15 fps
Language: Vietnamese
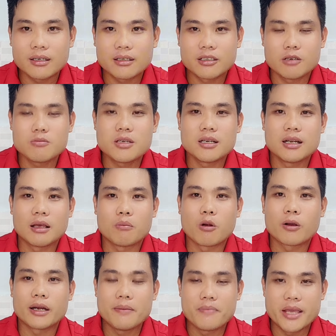giống như là một
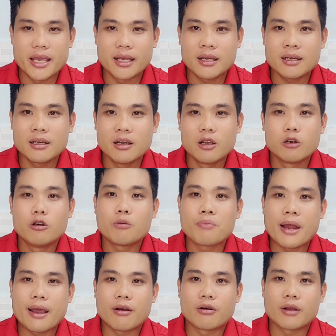cái đêm diễn á. lúc
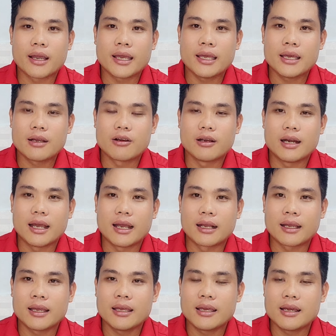nào cái gọi là
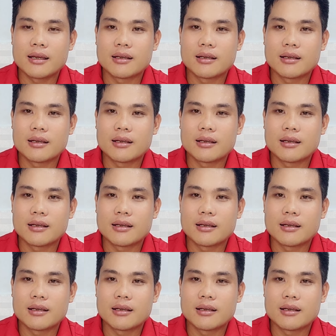cái